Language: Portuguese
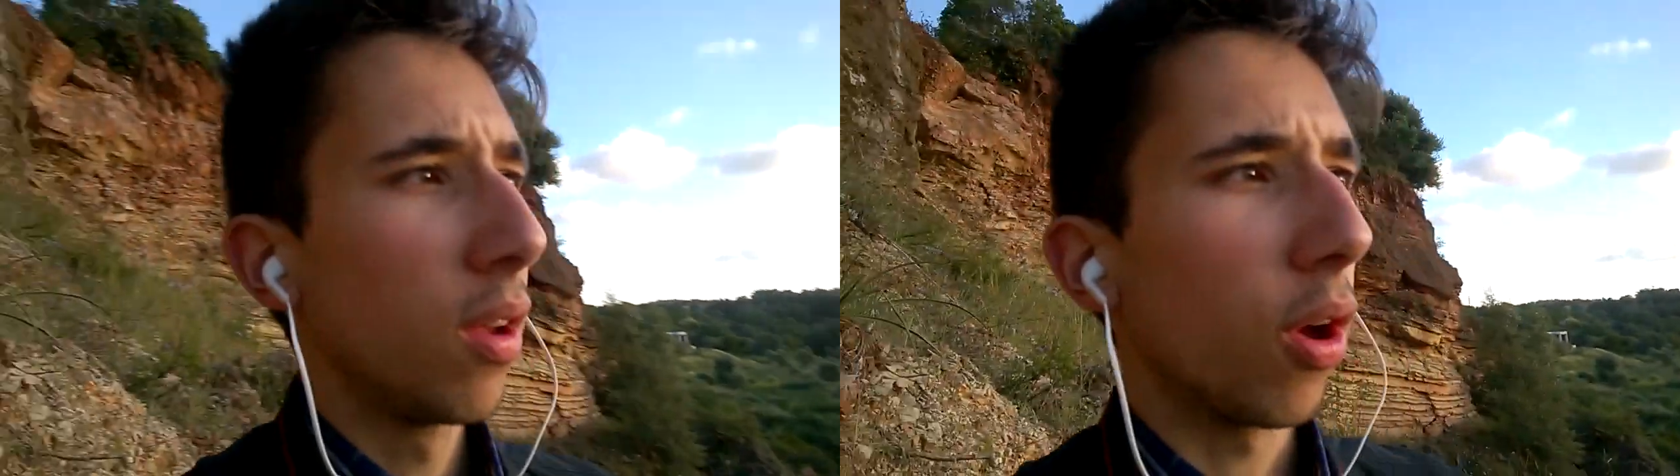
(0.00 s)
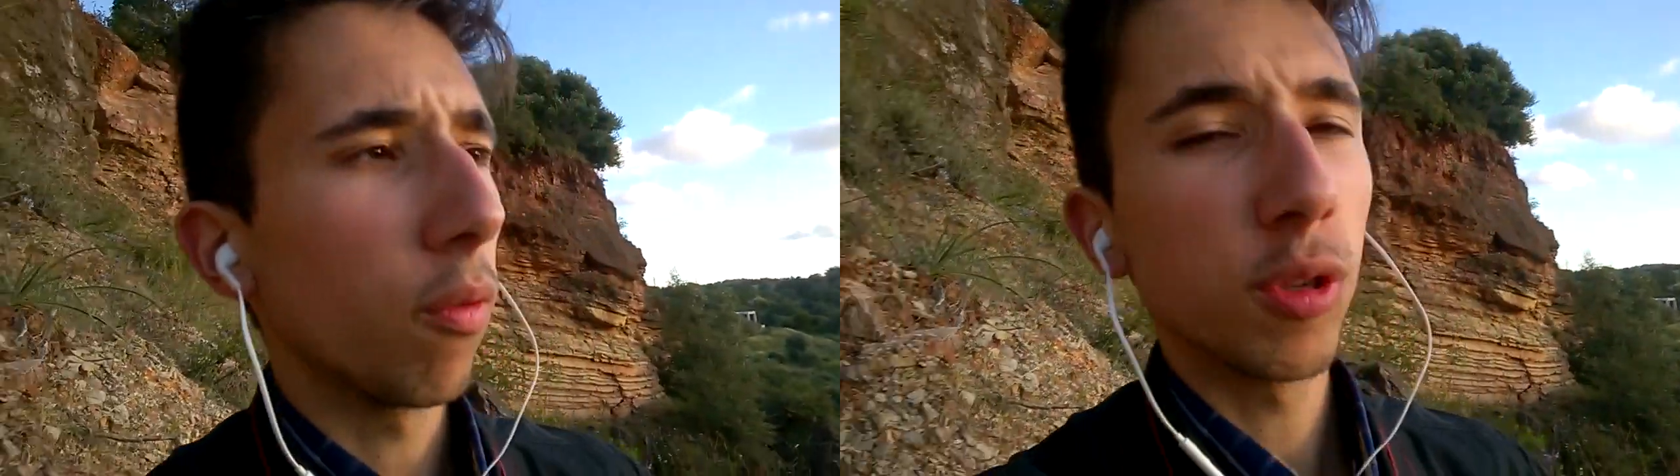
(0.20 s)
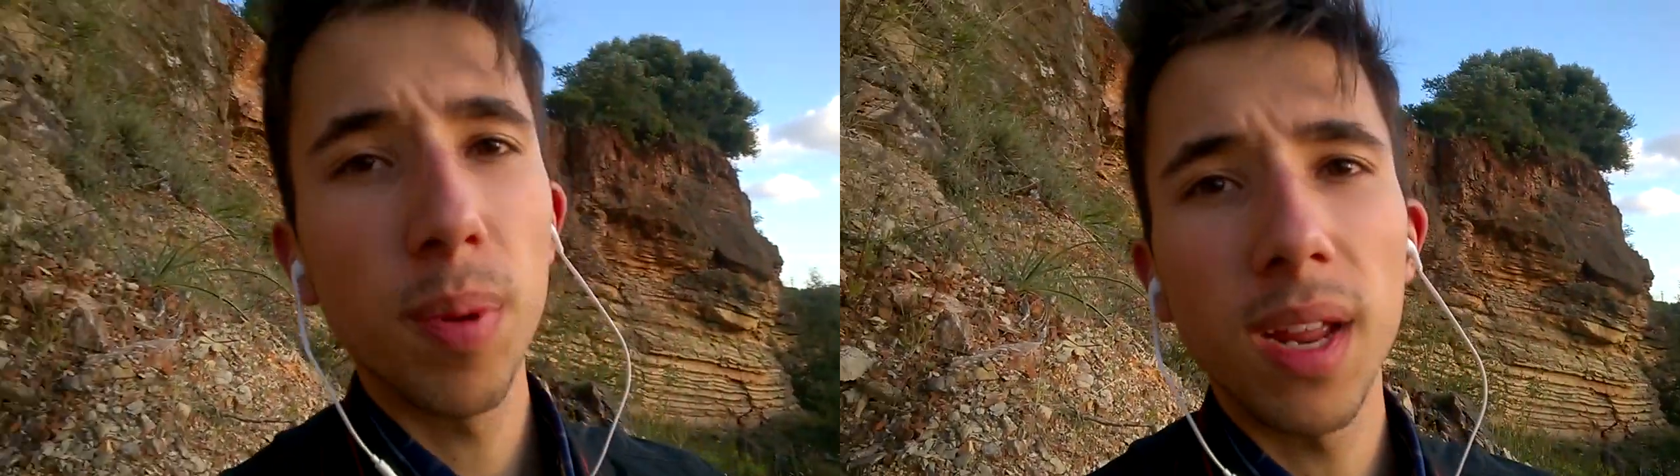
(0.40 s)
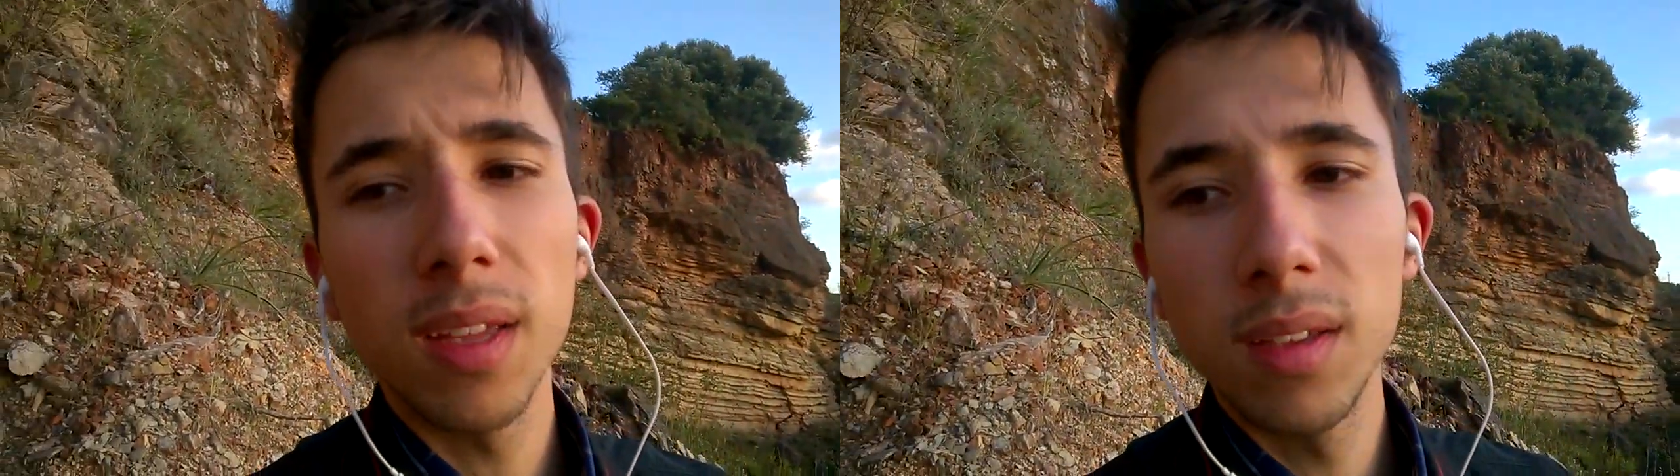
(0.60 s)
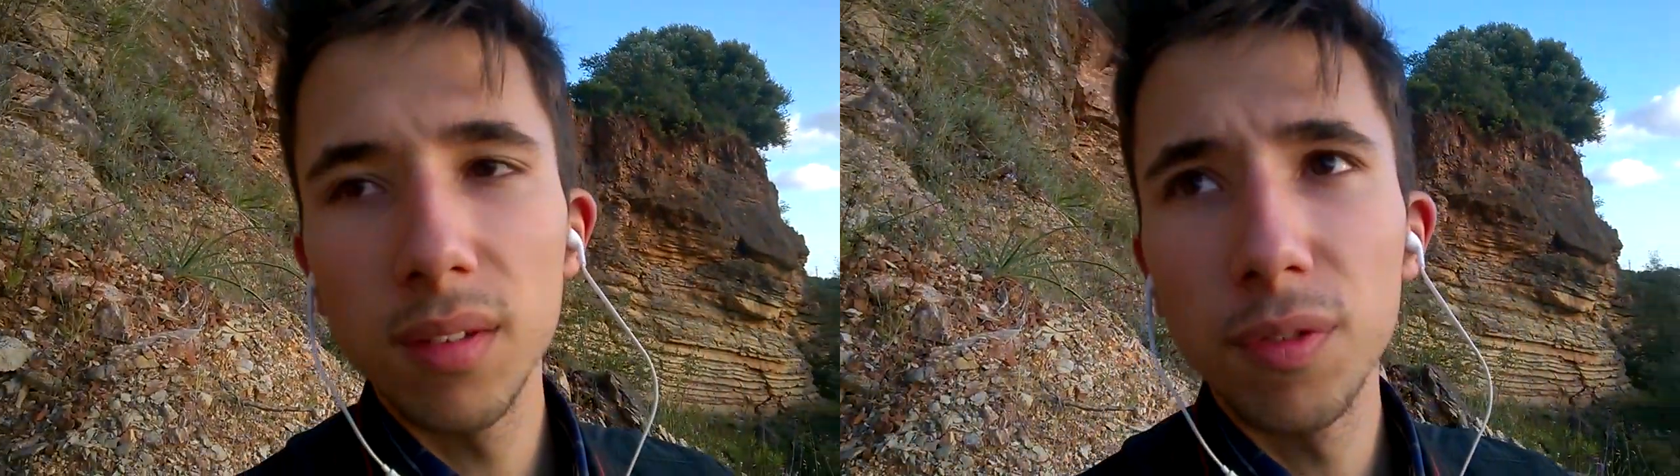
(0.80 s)
Agora vou esperar
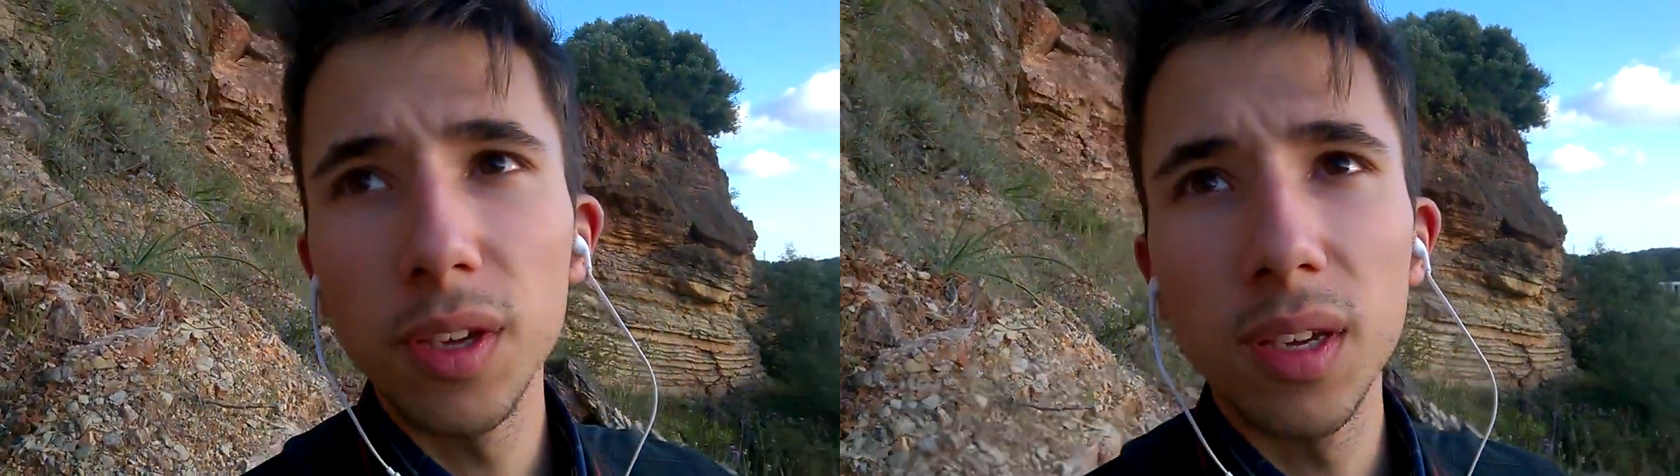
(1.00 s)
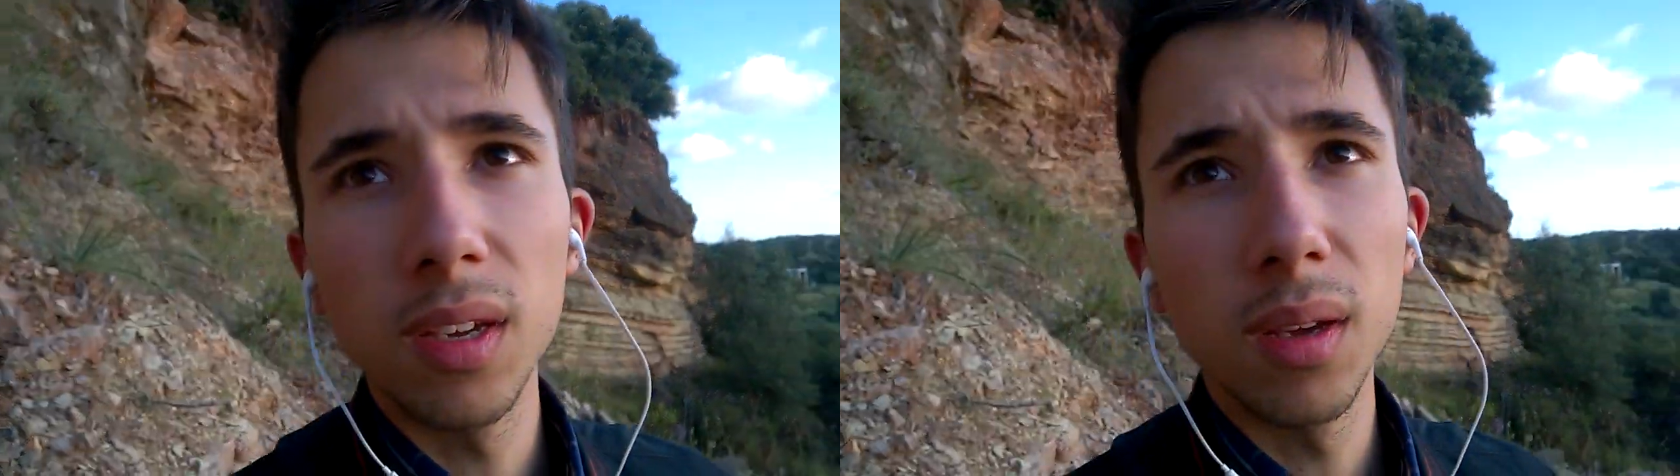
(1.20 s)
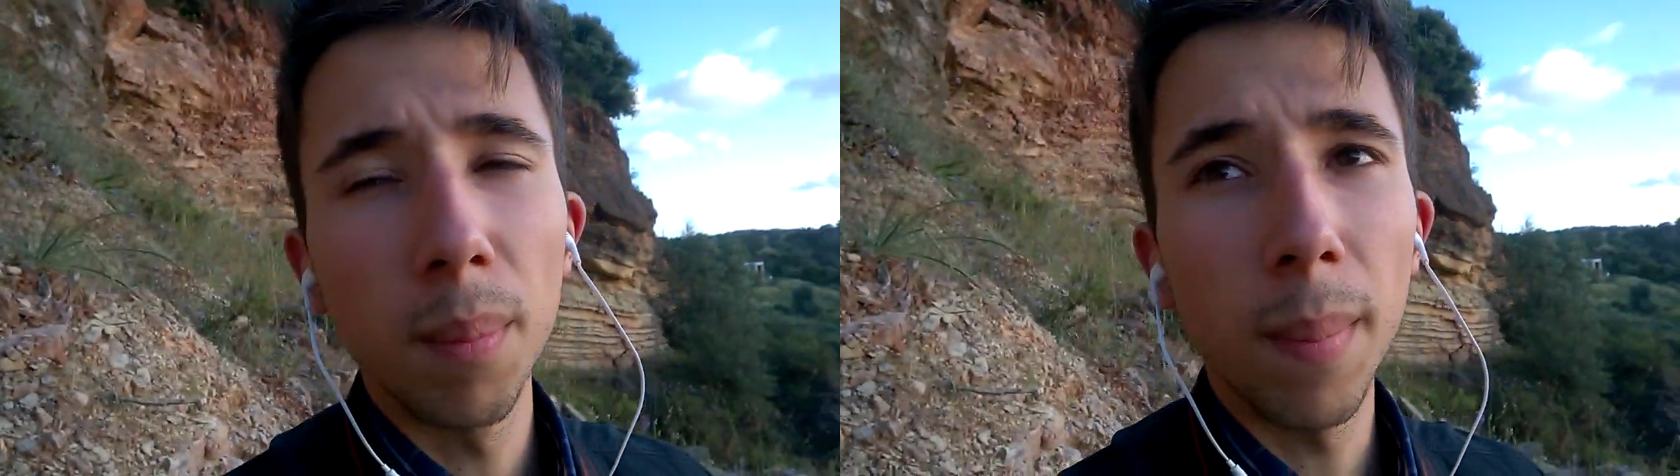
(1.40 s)
que fique